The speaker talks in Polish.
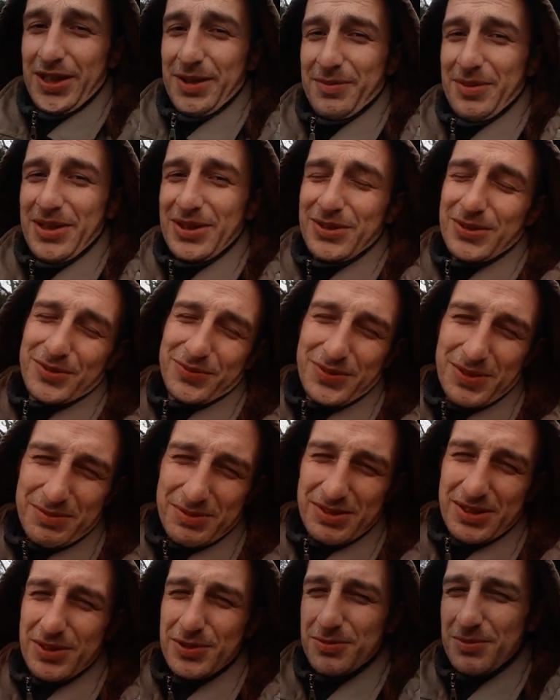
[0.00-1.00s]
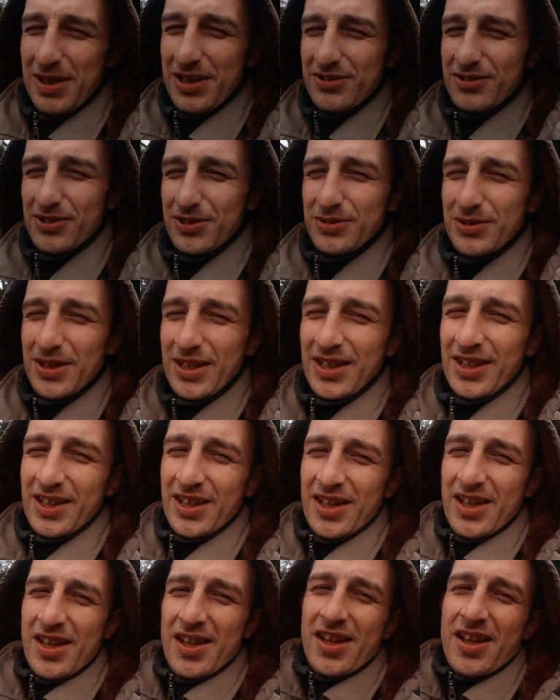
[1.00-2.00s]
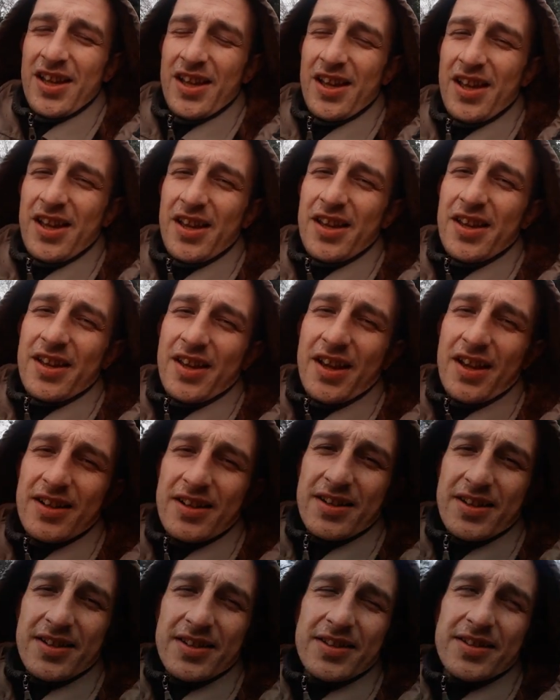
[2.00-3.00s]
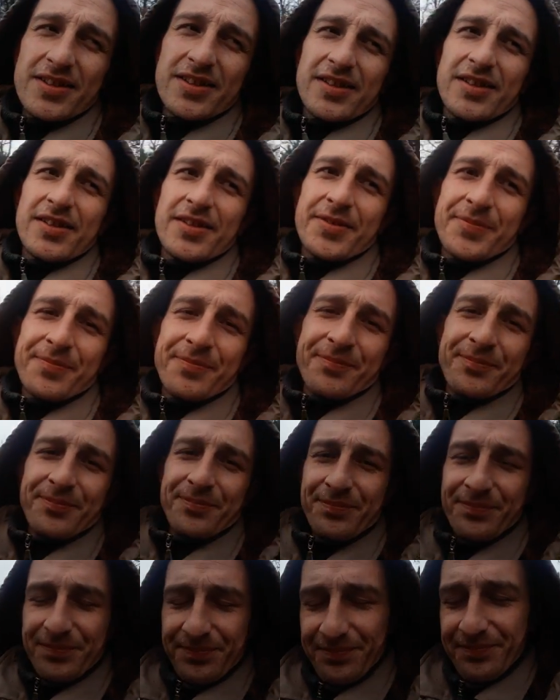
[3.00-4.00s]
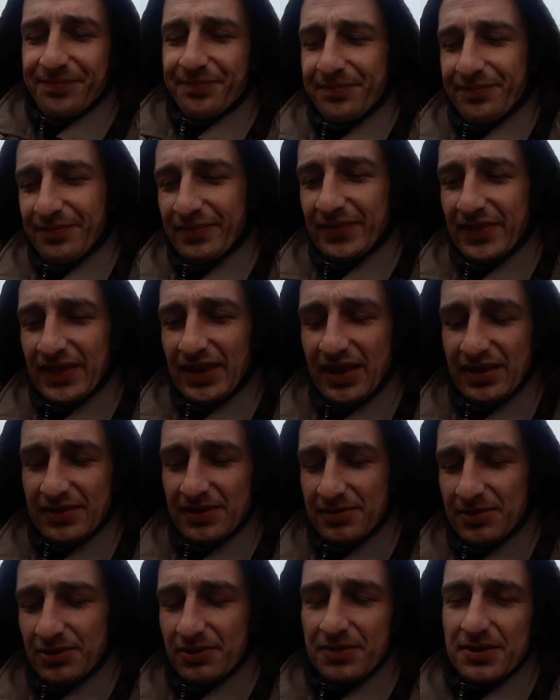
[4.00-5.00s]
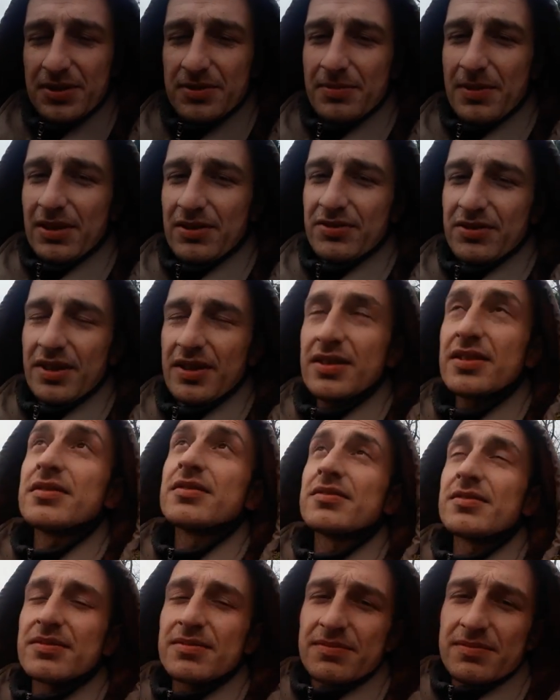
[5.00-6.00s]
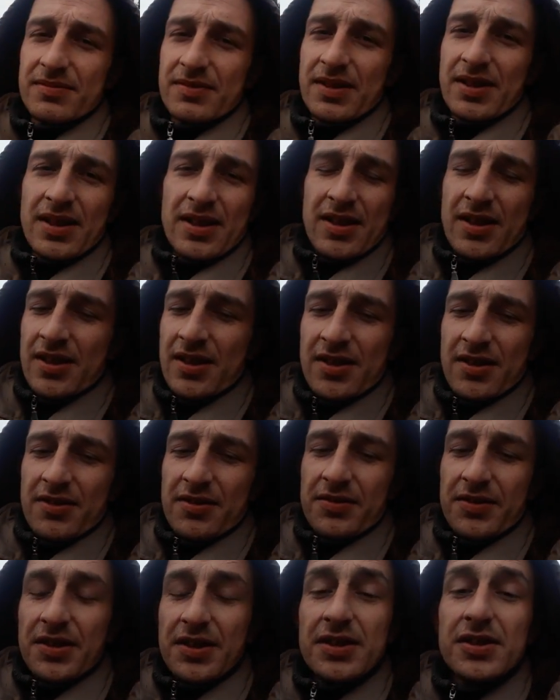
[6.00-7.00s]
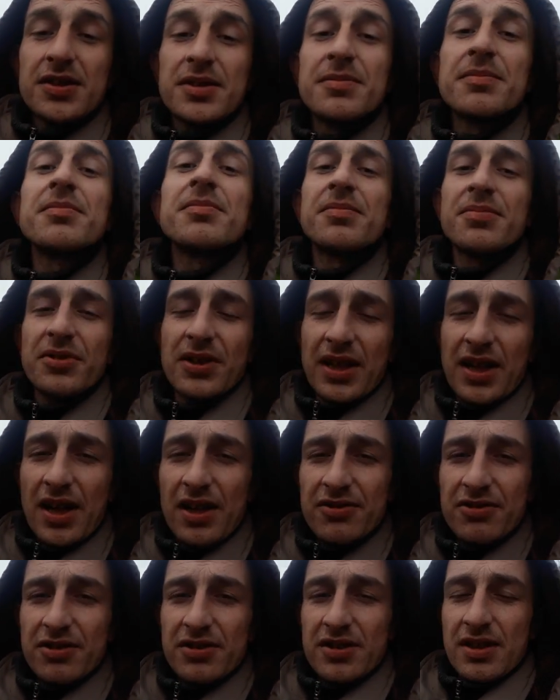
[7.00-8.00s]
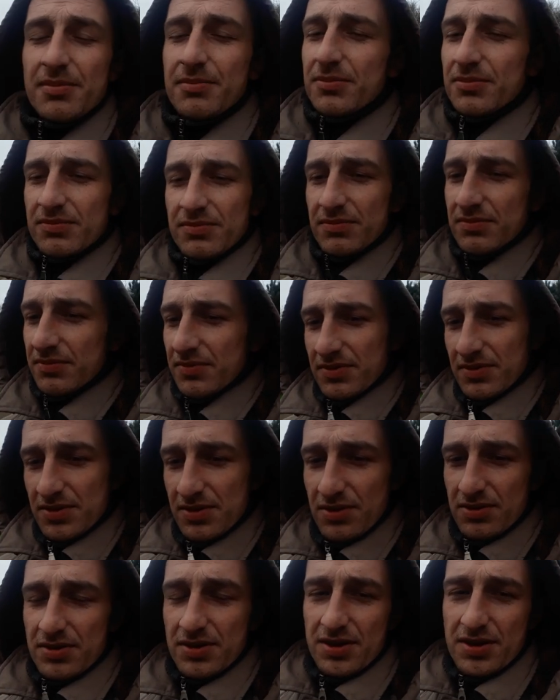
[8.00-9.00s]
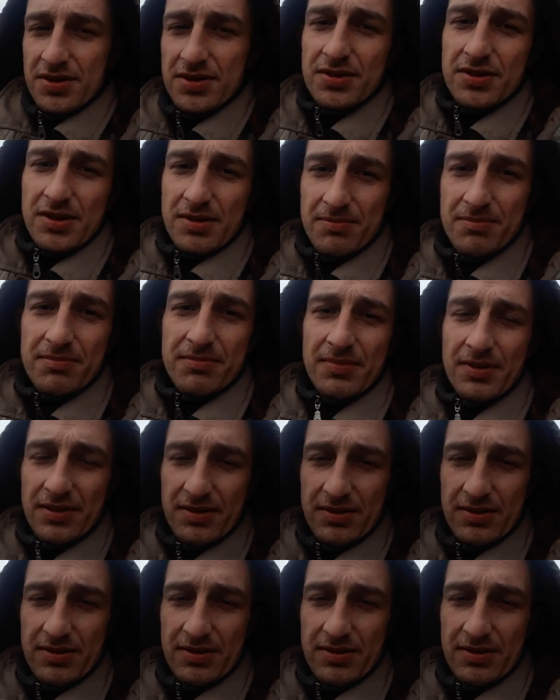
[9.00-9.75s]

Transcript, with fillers: elementów, nie będę tłumaczył, e, ale, e, może wytłumaczę, ale to innym przekazie tam do tych, co tam